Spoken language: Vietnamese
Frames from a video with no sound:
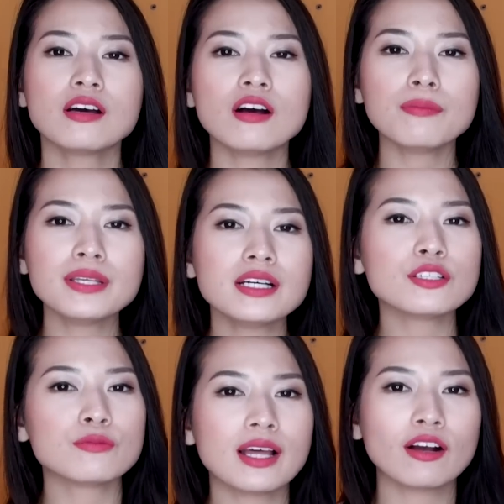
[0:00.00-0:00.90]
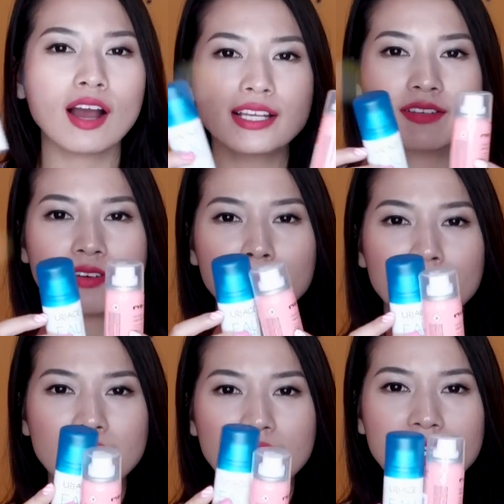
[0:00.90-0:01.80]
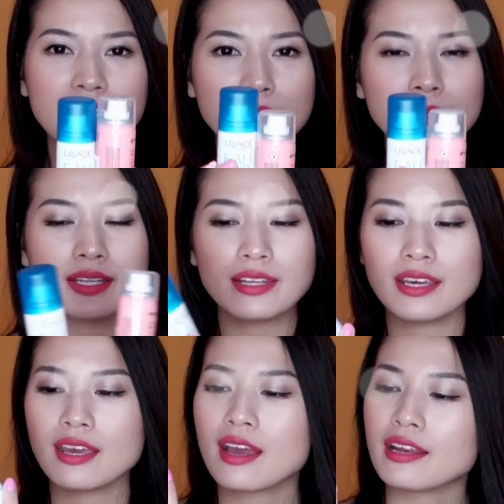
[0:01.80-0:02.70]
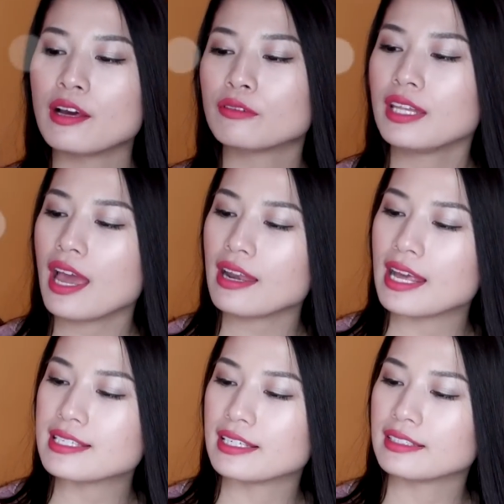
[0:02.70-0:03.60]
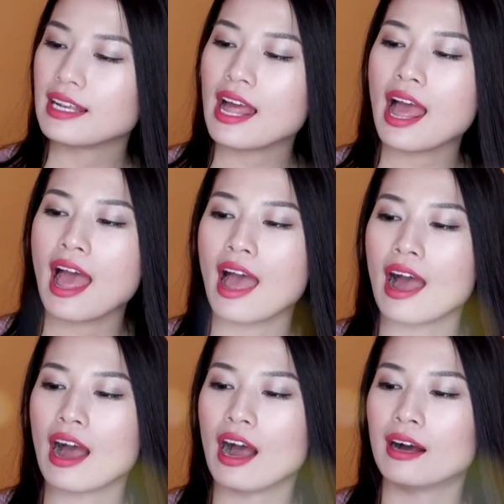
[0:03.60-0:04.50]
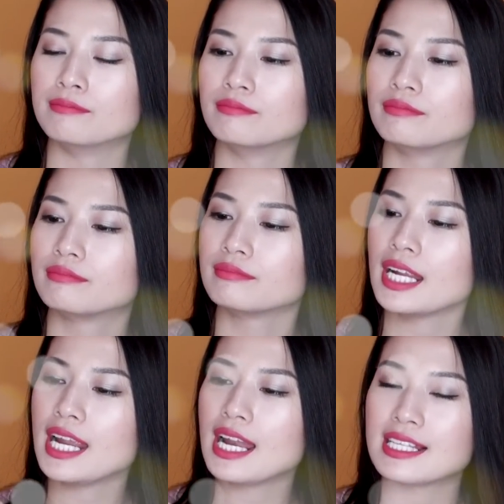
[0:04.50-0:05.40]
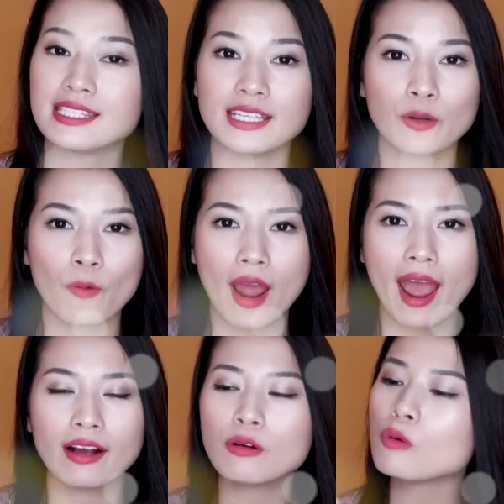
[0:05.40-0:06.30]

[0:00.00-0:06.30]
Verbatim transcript: rồi bây giờ chúng ta có hai sản phẩm mini mini đầu tiên đấy chính là um, đây là xịt khoáng